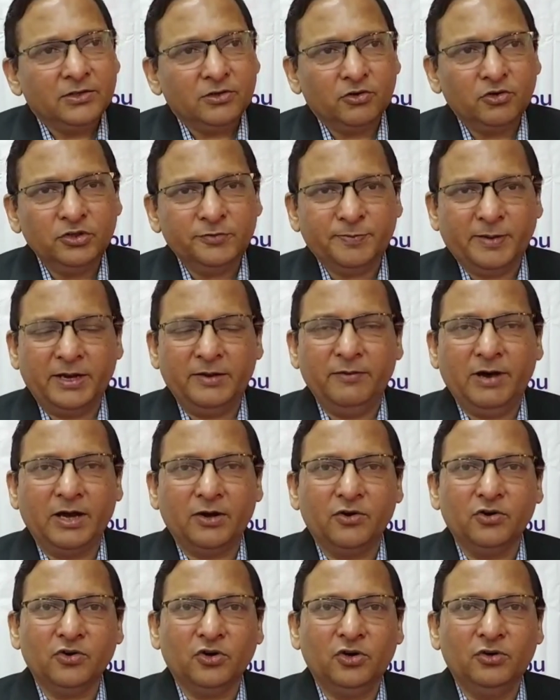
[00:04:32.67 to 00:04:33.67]
तो उस
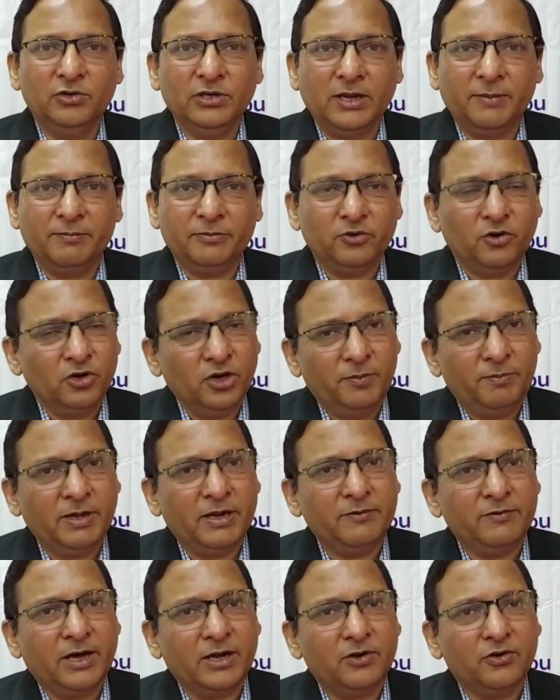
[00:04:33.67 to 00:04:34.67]
परिवारों को उनके दोनों
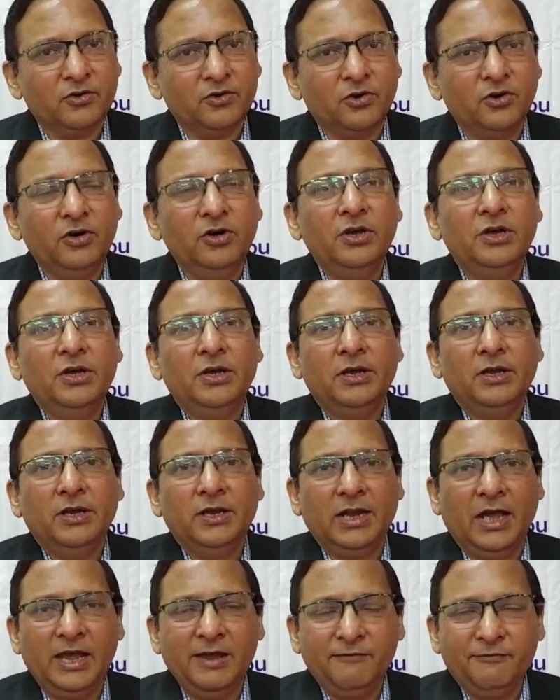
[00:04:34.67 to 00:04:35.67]
परिवारों को
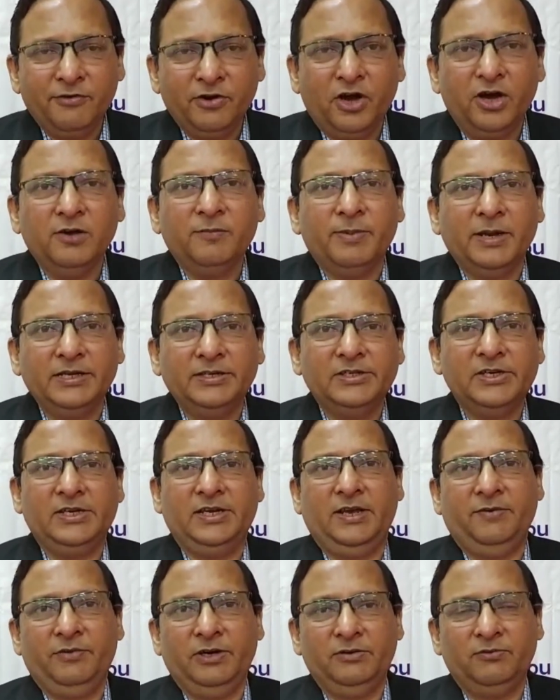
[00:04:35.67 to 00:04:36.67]
लाइफ लॉन्ग
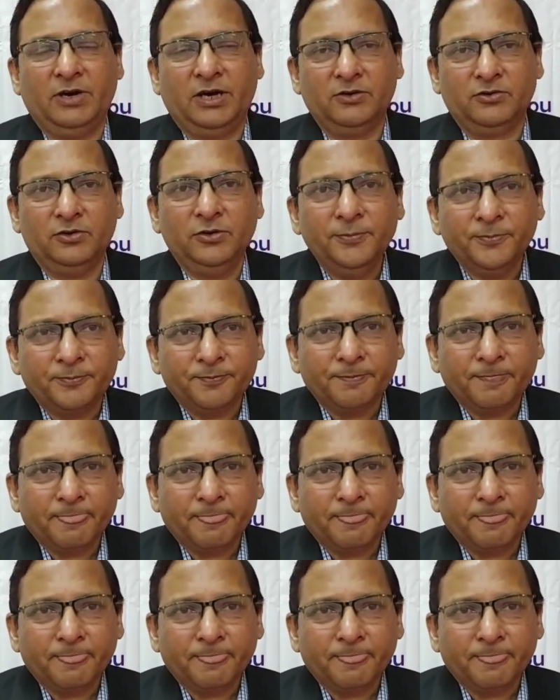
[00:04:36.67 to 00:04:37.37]
पेंशन है विधवा को